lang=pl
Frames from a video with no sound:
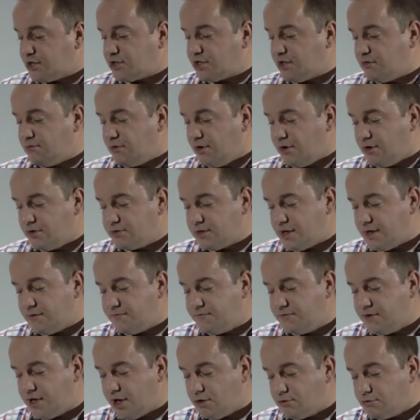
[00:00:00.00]
się ona
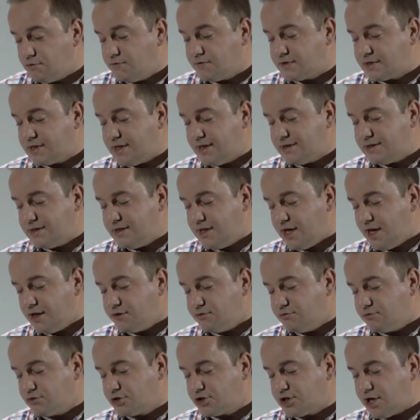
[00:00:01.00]
w
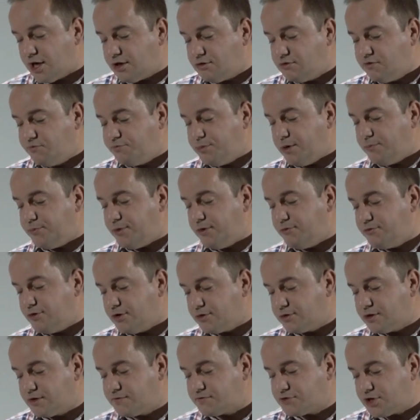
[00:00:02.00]
nieuwzględnianiu grzechów
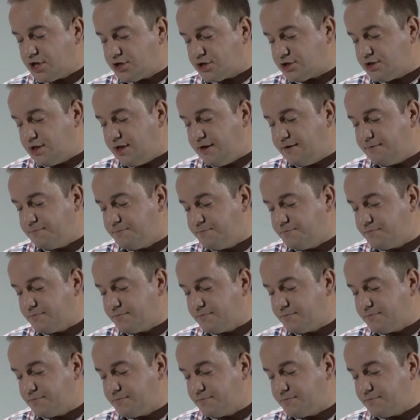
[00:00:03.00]
popełnionych wcześniej.